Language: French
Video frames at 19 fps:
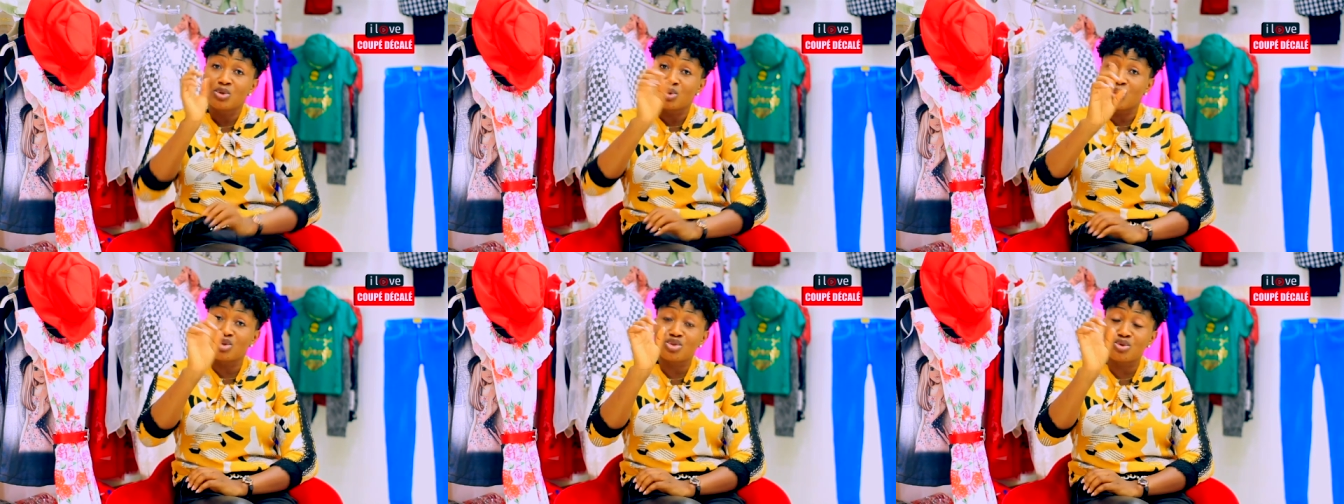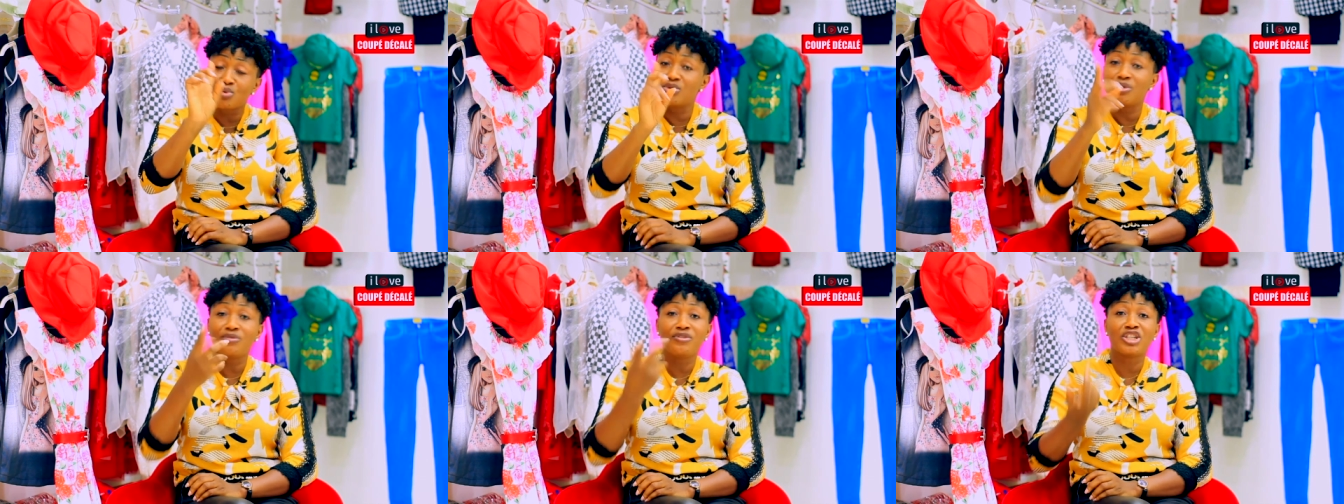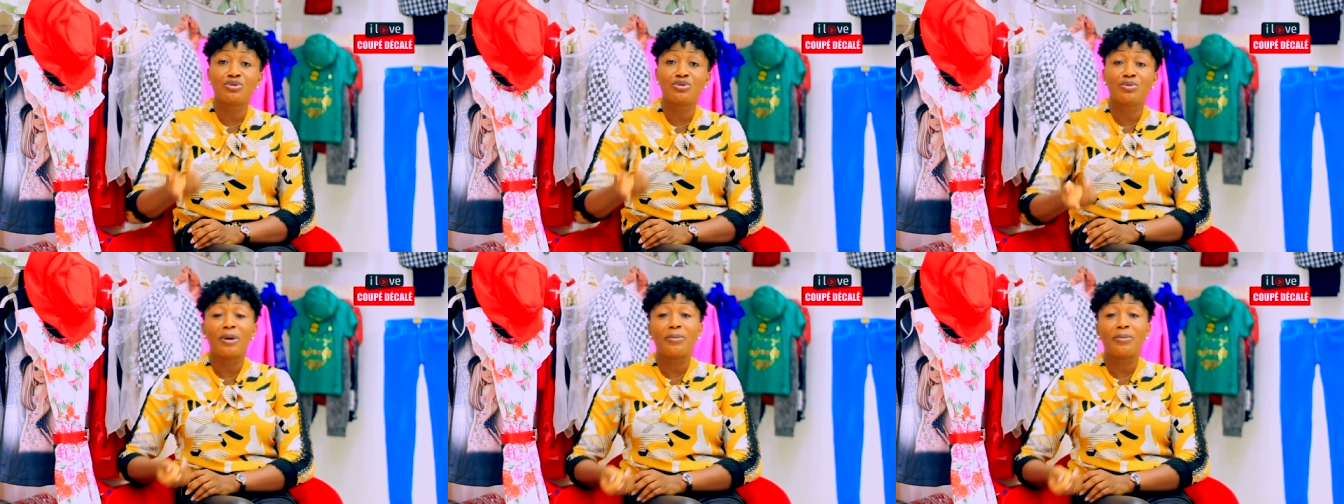Ton souffle de vie,
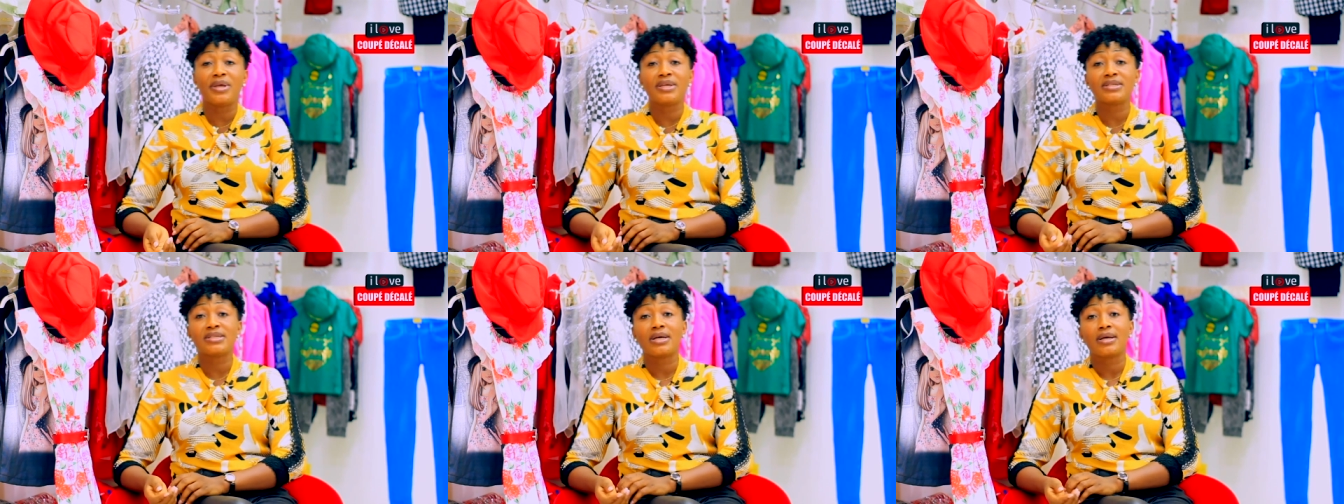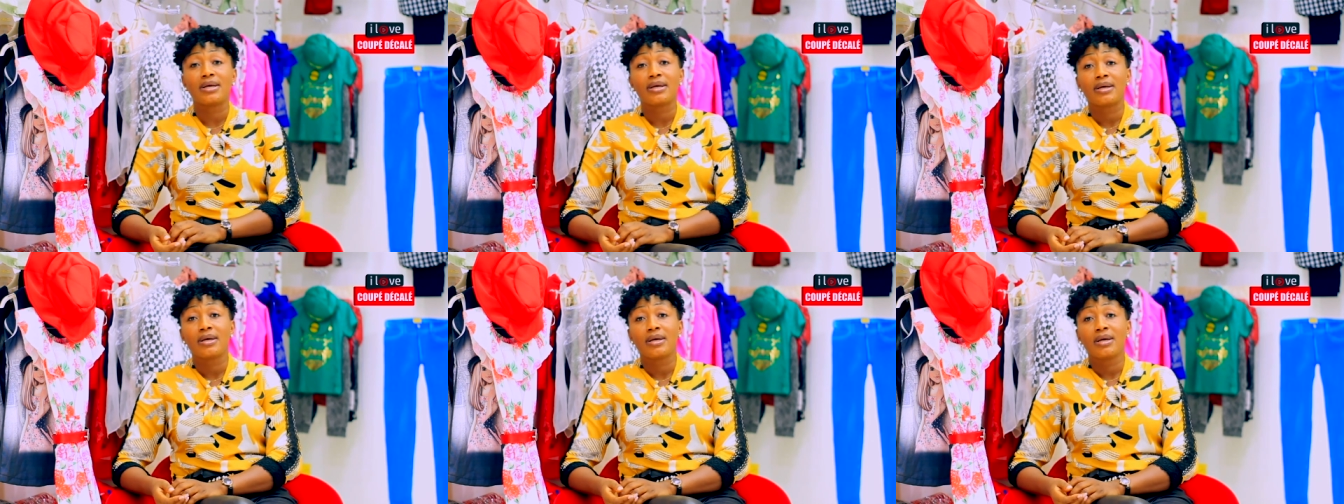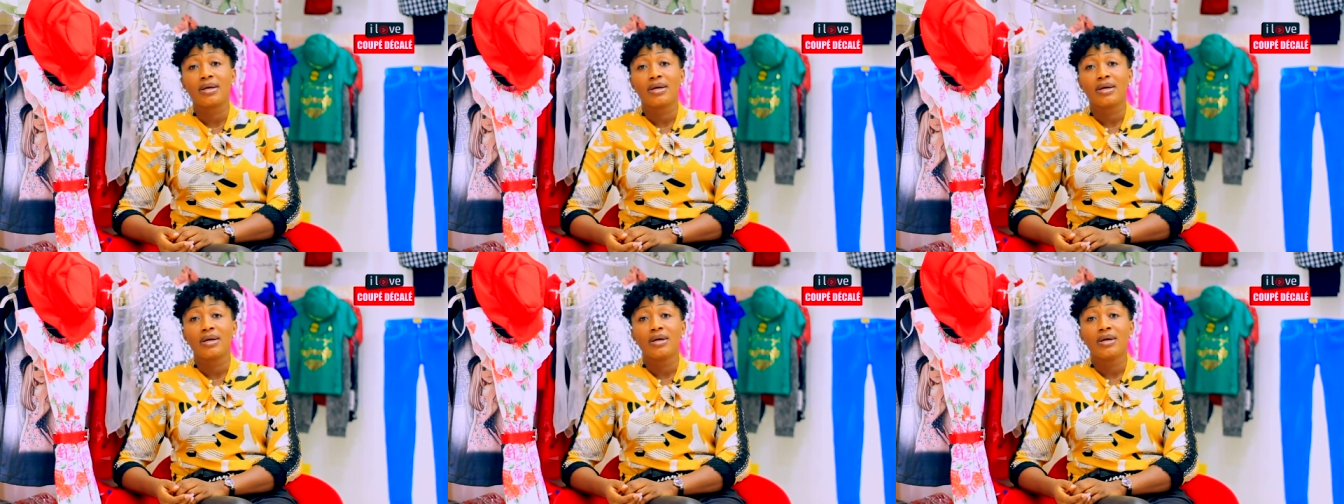tu vas payer ça
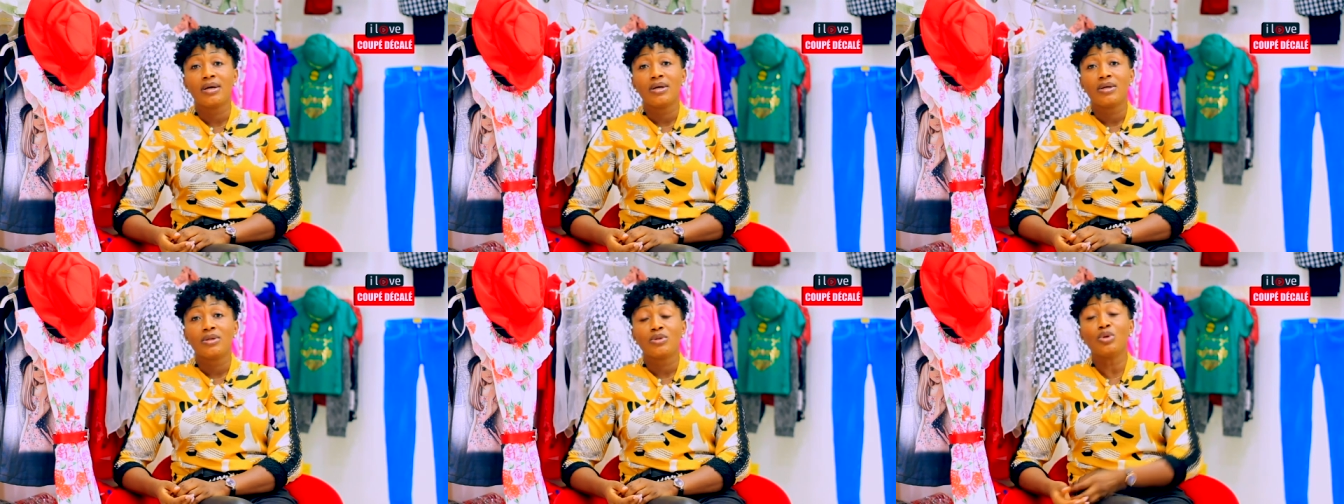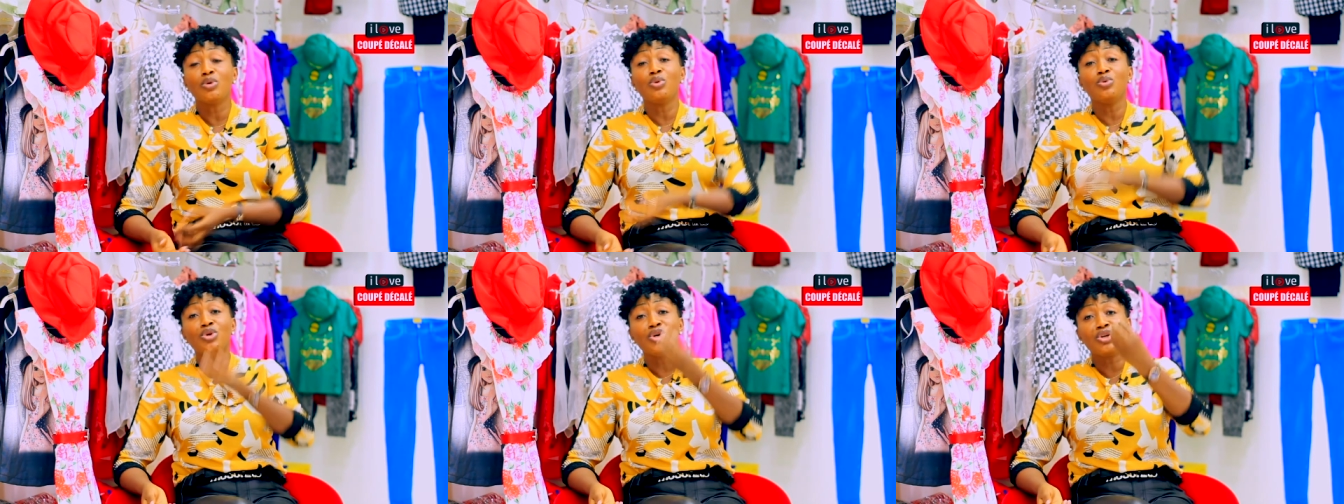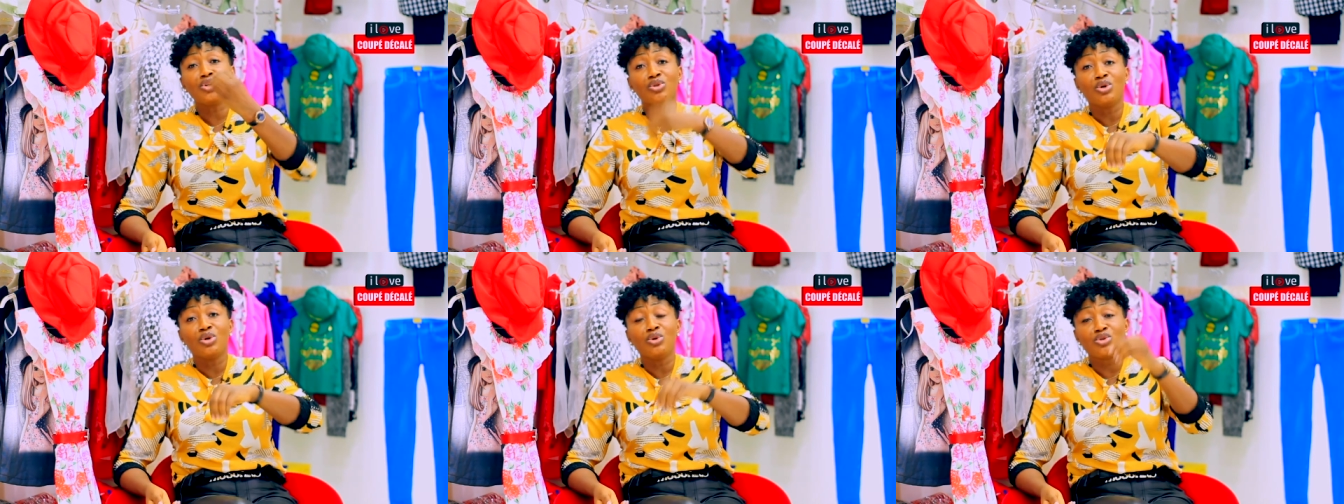lui
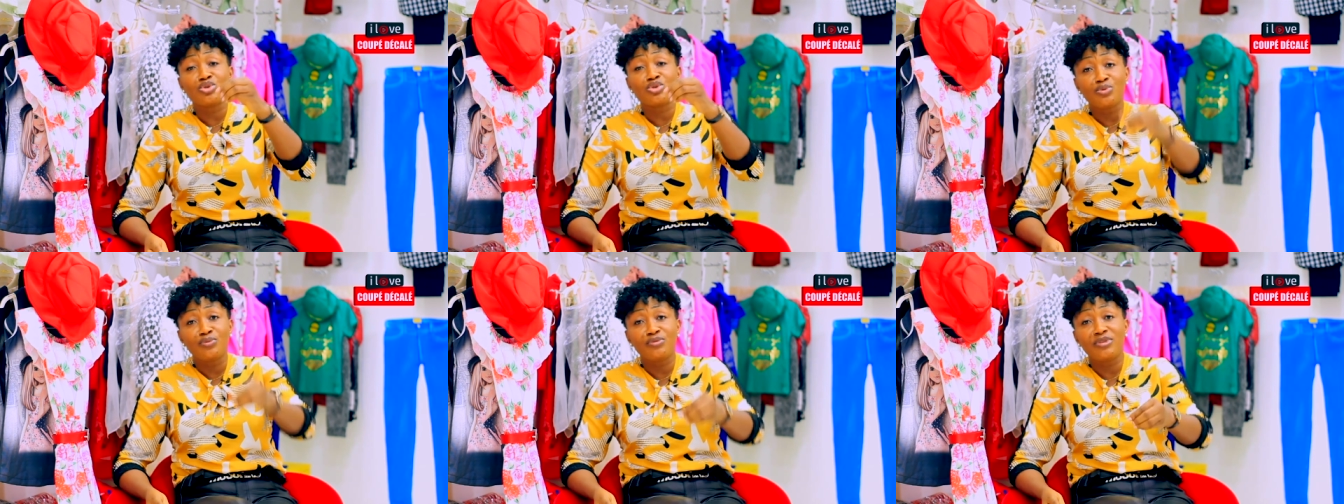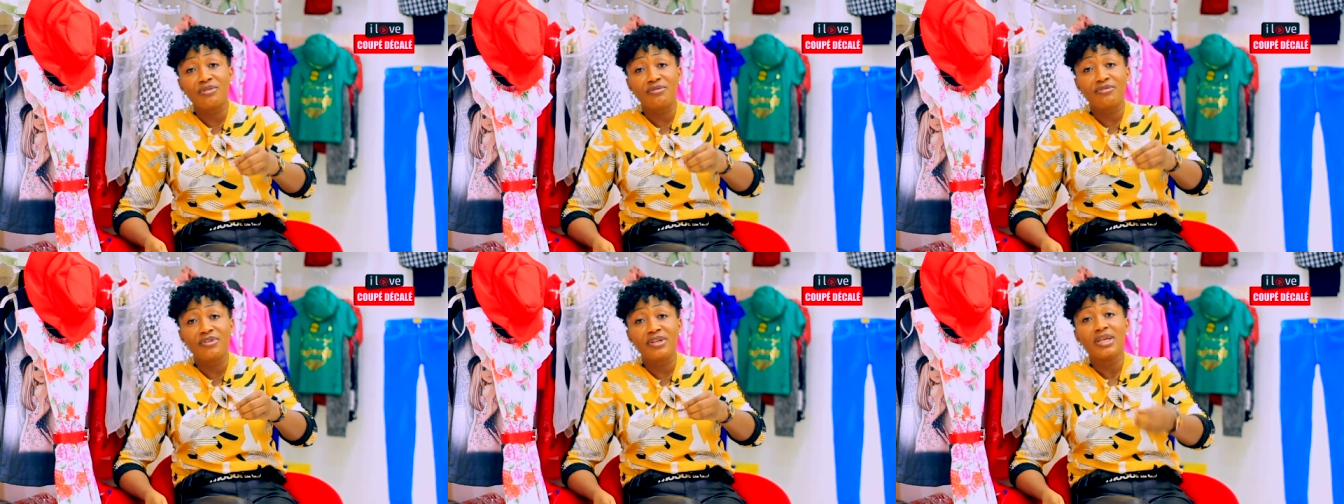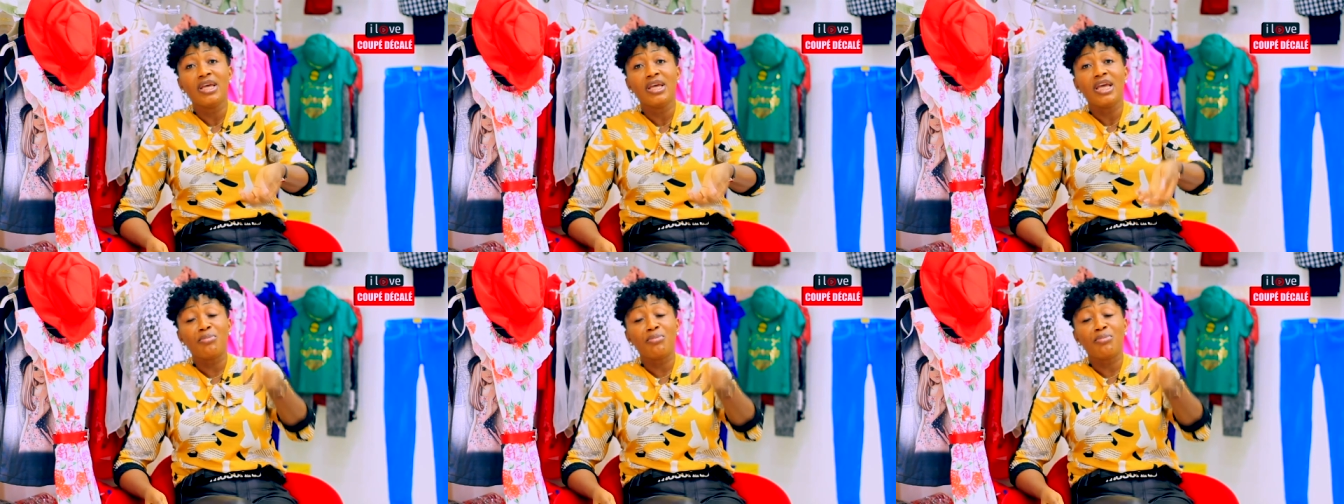qui donne le souffle de vie.